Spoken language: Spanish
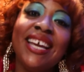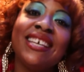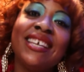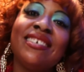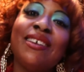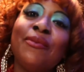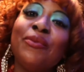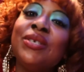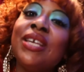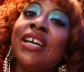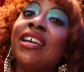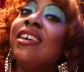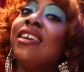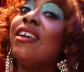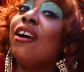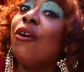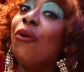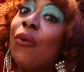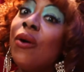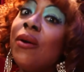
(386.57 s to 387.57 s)
Estamos aquí
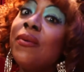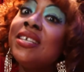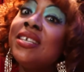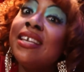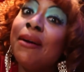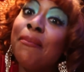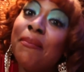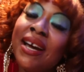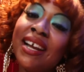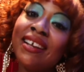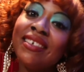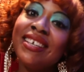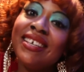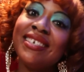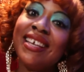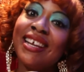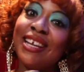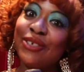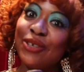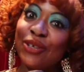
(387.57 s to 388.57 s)
de jueves a
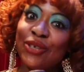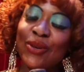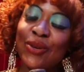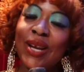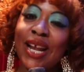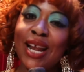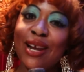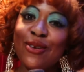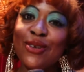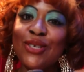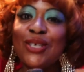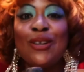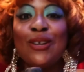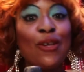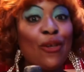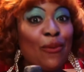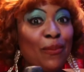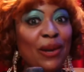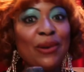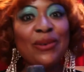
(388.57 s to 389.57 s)
martes a las 8 de la noche y
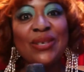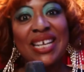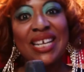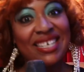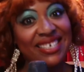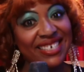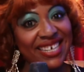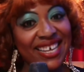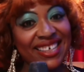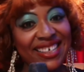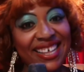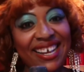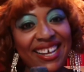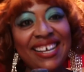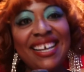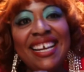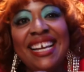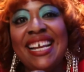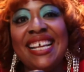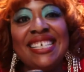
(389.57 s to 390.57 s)
los domingos a las 7.